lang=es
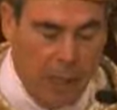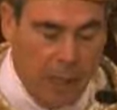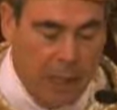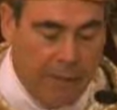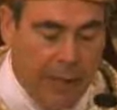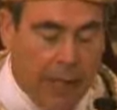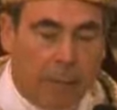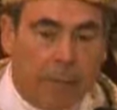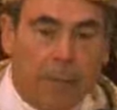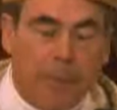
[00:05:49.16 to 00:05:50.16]
La fe,
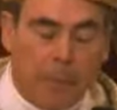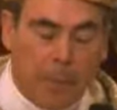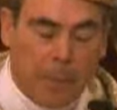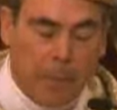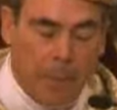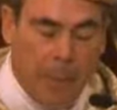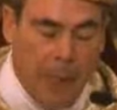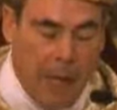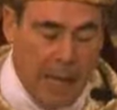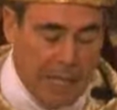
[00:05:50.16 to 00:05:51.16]

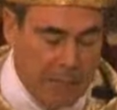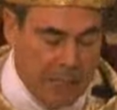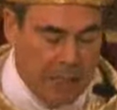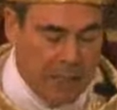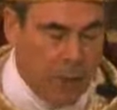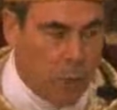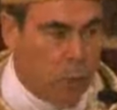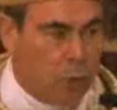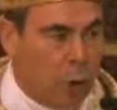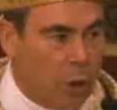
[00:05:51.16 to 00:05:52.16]
además de ser
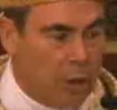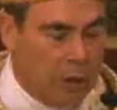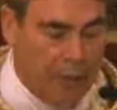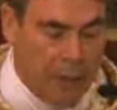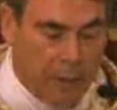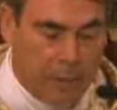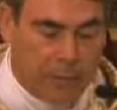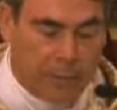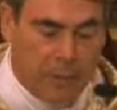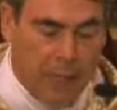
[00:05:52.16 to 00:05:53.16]
un don divino,
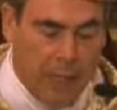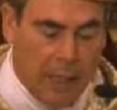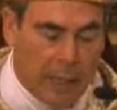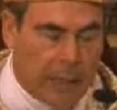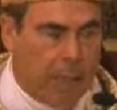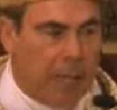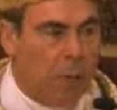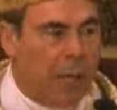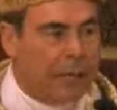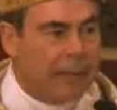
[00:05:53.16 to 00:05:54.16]
es también
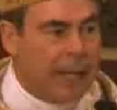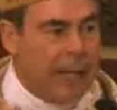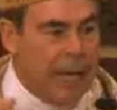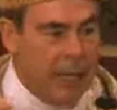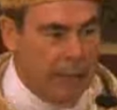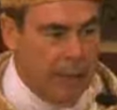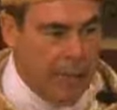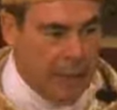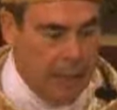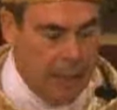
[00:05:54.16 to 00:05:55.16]
una tarea
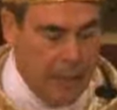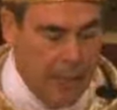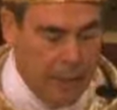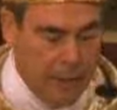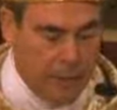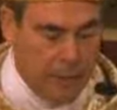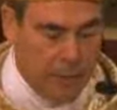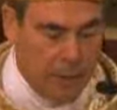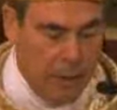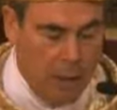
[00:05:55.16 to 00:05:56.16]
a realizar,
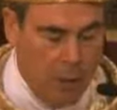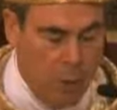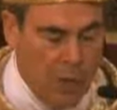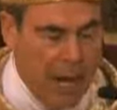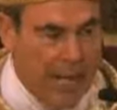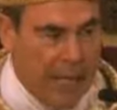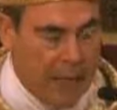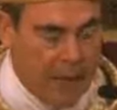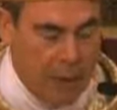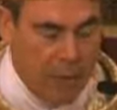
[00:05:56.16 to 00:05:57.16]
una
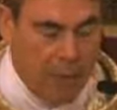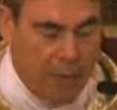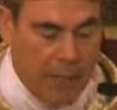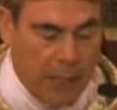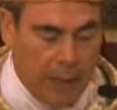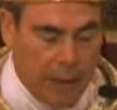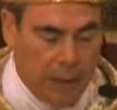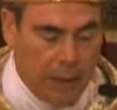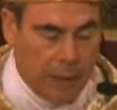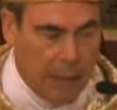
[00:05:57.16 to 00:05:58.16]
elección de vida
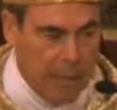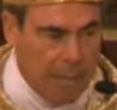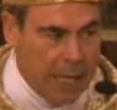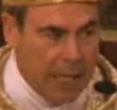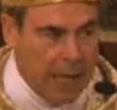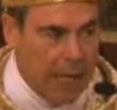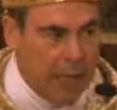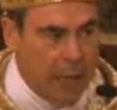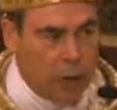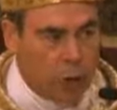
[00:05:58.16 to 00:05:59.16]
que marca
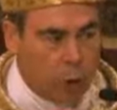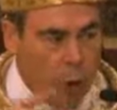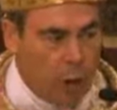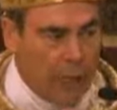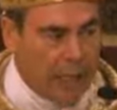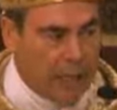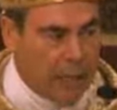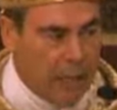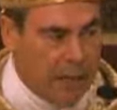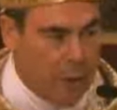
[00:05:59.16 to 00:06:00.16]
toda la
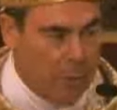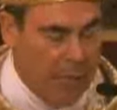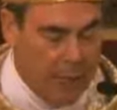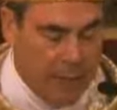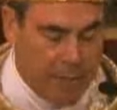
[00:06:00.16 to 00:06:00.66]
existencia humana.